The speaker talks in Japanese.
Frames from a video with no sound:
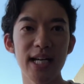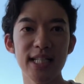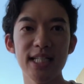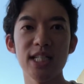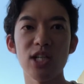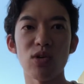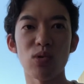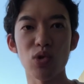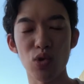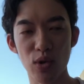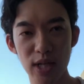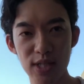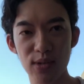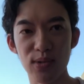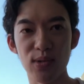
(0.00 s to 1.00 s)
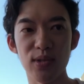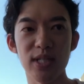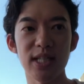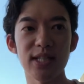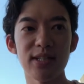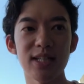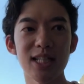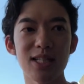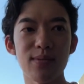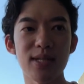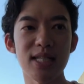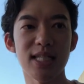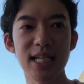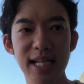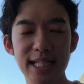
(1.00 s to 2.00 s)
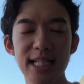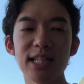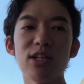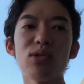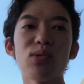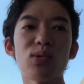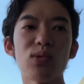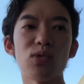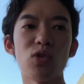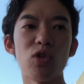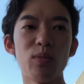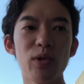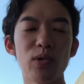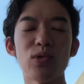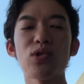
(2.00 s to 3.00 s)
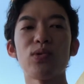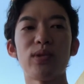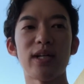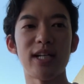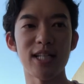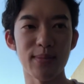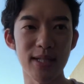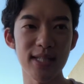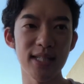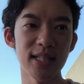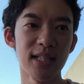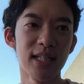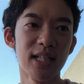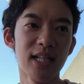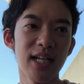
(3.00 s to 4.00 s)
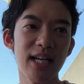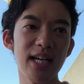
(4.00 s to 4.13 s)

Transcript: 知識をご紹介するというチャンネルになってますので、ぜひチャンネル登録の方もよろしくお願いします。